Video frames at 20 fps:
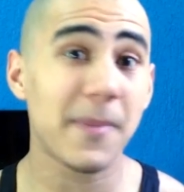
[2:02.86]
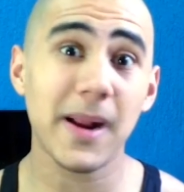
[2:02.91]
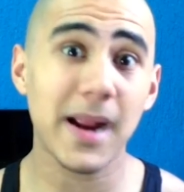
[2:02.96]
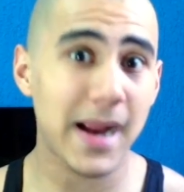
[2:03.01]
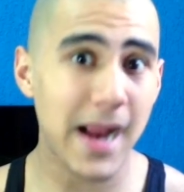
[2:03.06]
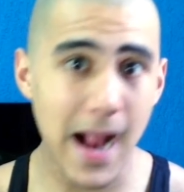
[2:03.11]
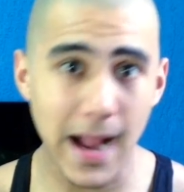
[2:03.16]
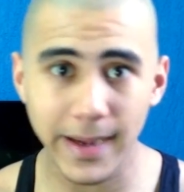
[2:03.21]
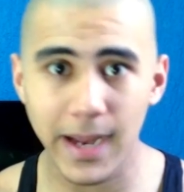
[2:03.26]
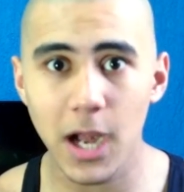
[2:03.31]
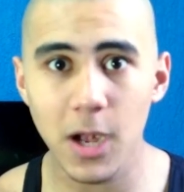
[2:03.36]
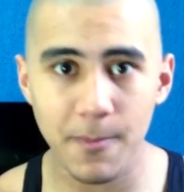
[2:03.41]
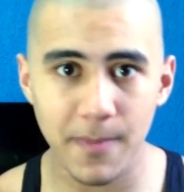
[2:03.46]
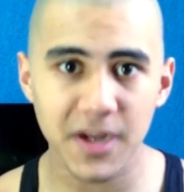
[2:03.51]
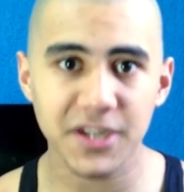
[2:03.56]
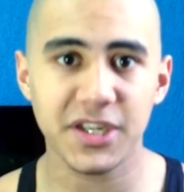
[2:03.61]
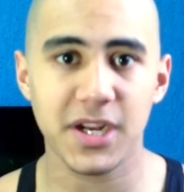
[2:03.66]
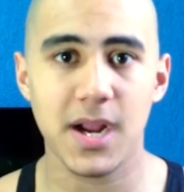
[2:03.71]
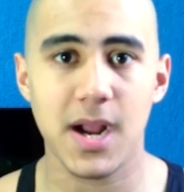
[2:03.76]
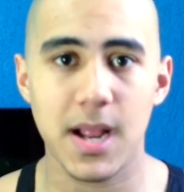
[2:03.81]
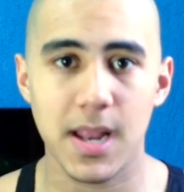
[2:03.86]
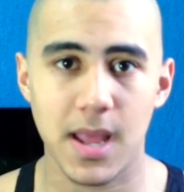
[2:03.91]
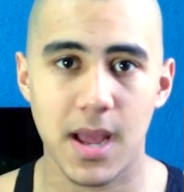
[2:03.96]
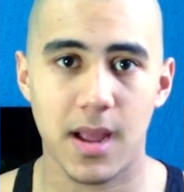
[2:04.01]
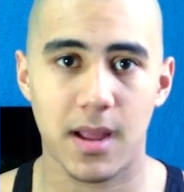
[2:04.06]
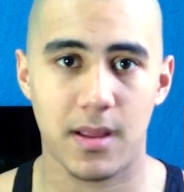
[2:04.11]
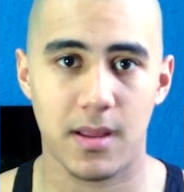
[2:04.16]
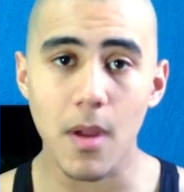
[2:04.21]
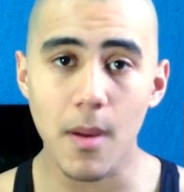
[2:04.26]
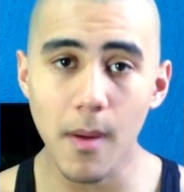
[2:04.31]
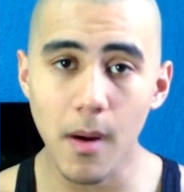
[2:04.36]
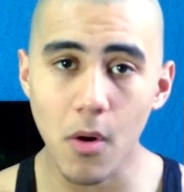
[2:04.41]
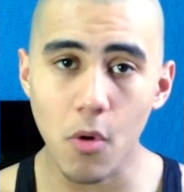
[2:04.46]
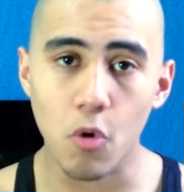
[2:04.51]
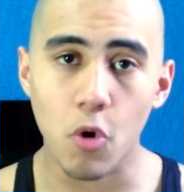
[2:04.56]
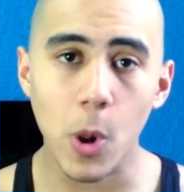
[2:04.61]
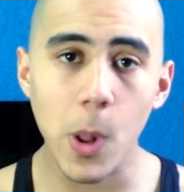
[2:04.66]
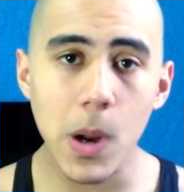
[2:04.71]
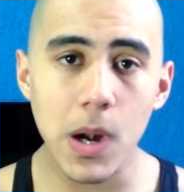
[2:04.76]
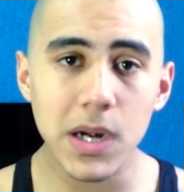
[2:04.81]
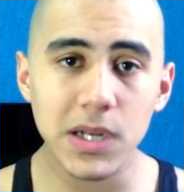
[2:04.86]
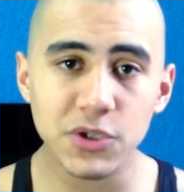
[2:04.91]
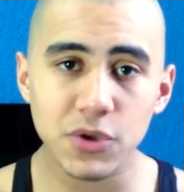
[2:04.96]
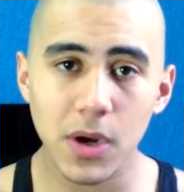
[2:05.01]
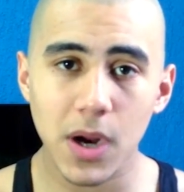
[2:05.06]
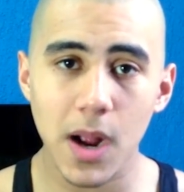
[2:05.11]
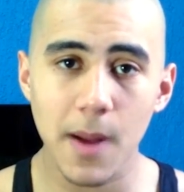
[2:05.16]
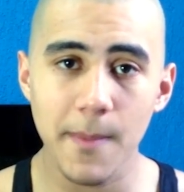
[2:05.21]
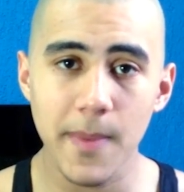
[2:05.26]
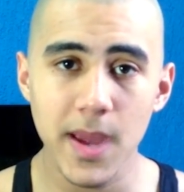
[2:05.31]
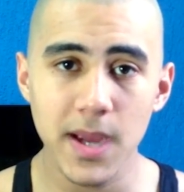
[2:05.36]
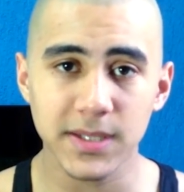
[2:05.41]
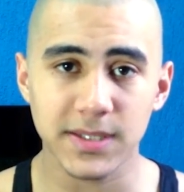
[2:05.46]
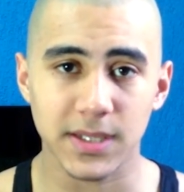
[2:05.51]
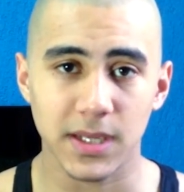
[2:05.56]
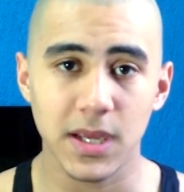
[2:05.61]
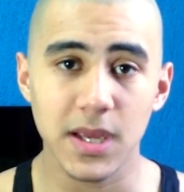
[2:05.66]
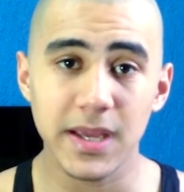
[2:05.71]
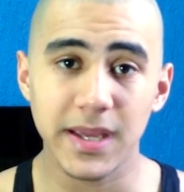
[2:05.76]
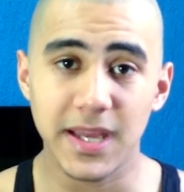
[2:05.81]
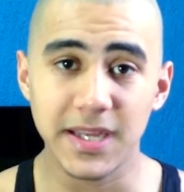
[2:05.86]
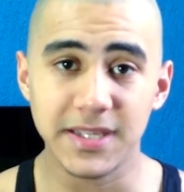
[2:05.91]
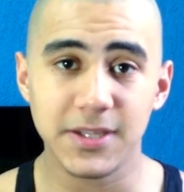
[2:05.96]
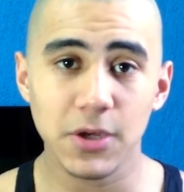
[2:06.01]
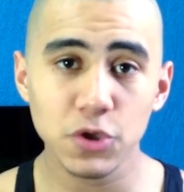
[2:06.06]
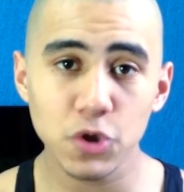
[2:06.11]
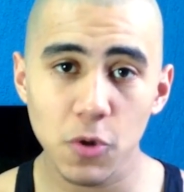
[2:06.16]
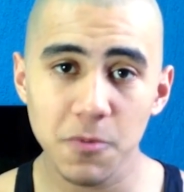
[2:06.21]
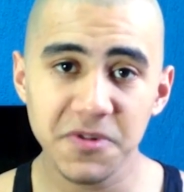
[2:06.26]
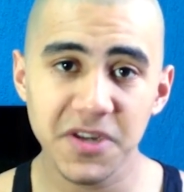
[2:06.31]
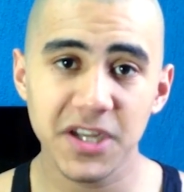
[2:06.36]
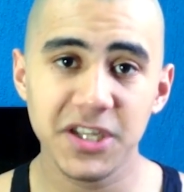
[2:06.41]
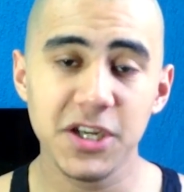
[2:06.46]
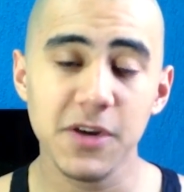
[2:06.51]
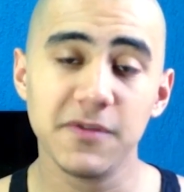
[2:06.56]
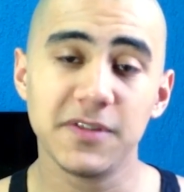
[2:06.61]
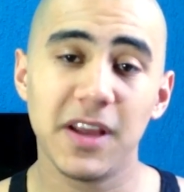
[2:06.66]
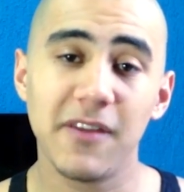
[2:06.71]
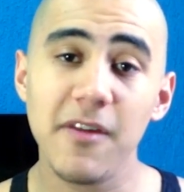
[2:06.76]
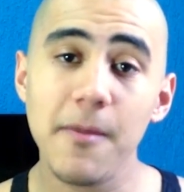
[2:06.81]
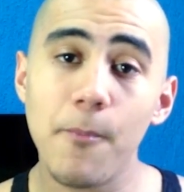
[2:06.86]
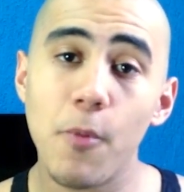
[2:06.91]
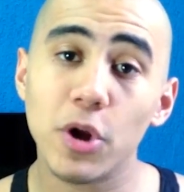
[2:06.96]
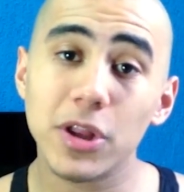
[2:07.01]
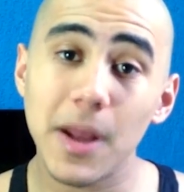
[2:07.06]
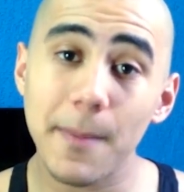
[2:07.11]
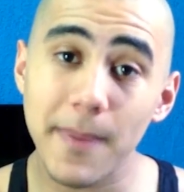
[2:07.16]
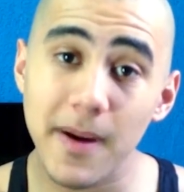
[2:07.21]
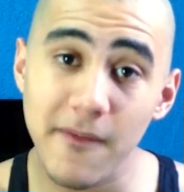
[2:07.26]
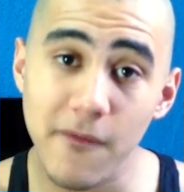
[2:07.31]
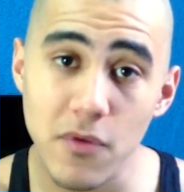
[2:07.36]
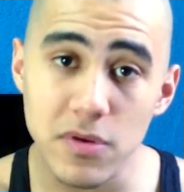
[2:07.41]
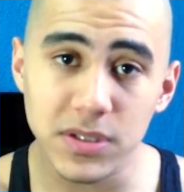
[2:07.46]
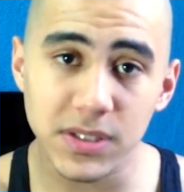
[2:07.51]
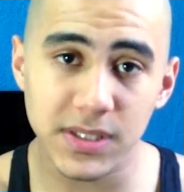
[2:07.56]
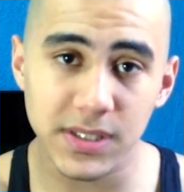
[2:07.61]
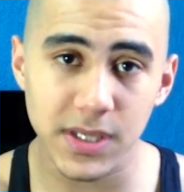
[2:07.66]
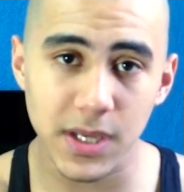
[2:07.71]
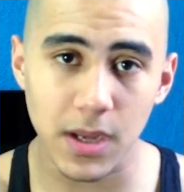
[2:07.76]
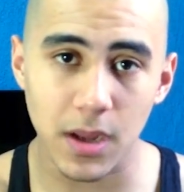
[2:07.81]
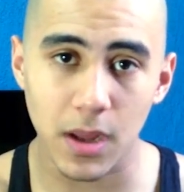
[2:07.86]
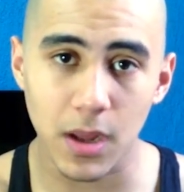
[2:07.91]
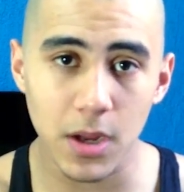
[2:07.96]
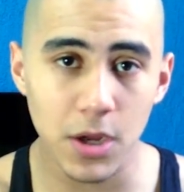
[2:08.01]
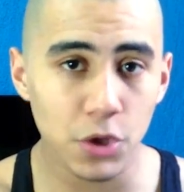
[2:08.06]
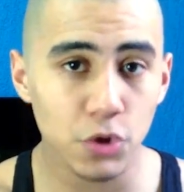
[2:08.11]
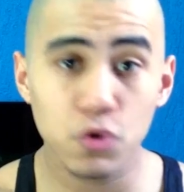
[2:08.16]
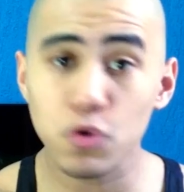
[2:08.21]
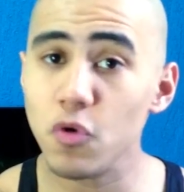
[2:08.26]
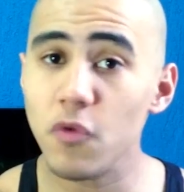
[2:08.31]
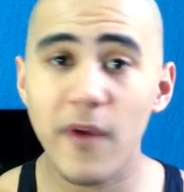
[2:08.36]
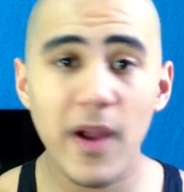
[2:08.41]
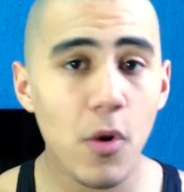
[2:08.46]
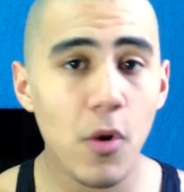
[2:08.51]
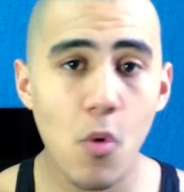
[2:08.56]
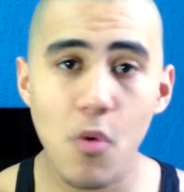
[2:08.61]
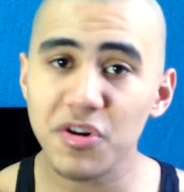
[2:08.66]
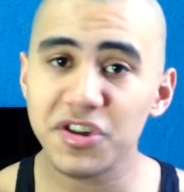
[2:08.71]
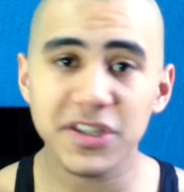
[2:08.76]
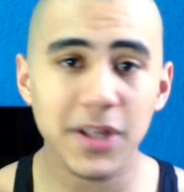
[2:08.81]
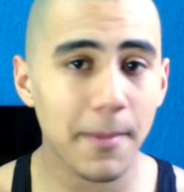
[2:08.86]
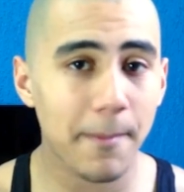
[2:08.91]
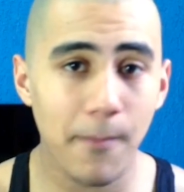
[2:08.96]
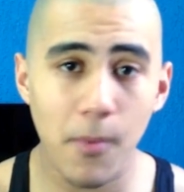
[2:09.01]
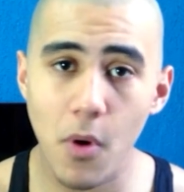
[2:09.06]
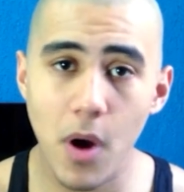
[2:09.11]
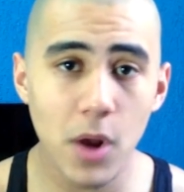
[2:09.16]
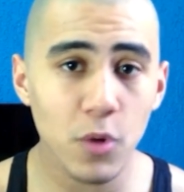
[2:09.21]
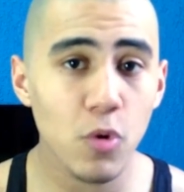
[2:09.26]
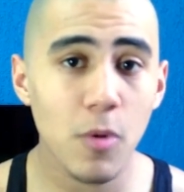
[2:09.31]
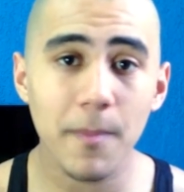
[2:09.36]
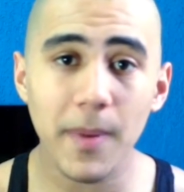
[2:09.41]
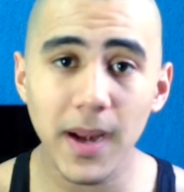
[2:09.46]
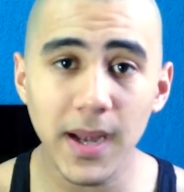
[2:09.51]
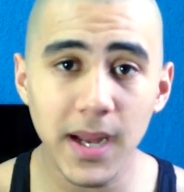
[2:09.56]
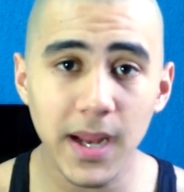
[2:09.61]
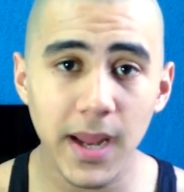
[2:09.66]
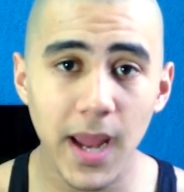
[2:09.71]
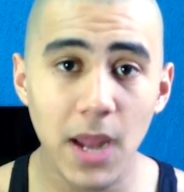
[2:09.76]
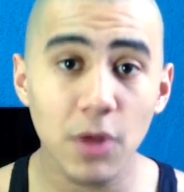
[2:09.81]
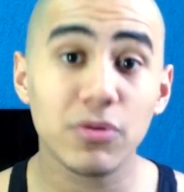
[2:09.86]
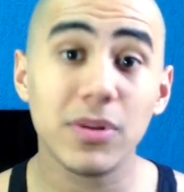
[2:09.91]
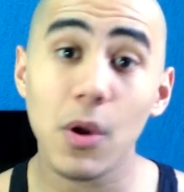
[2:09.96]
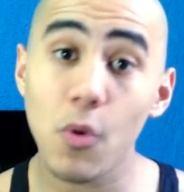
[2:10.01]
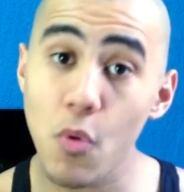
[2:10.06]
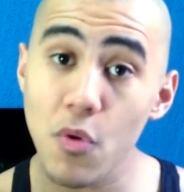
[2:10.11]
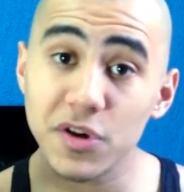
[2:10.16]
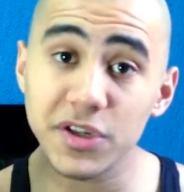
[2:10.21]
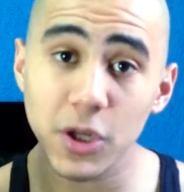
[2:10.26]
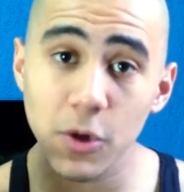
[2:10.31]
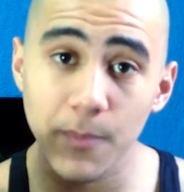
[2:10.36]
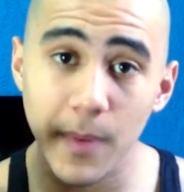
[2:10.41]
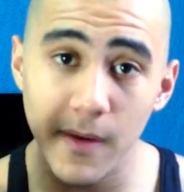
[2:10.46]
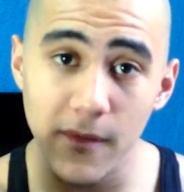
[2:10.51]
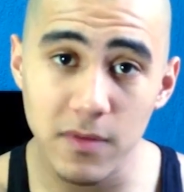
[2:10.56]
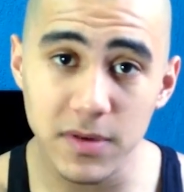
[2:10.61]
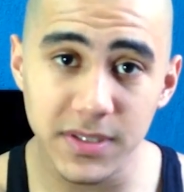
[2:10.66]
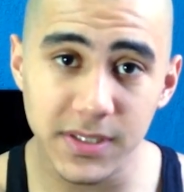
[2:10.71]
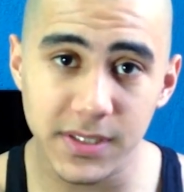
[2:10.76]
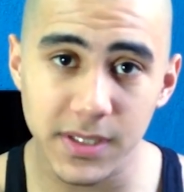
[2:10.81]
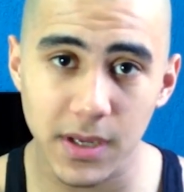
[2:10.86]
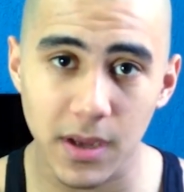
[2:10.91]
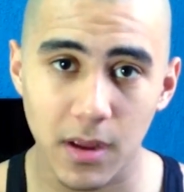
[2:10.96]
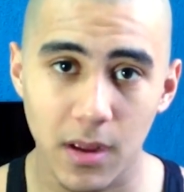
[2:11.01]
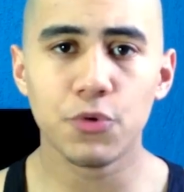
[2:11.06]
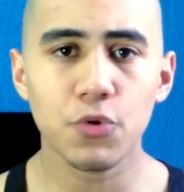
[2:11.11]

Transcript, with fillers: pra caralho pra chegar lá. Irmão, coloca na sua cabeça que seus objetivos devem importar para você, Tu não vai conquistar porra nenhuma pra ninguém, tu tá conquistando pra você.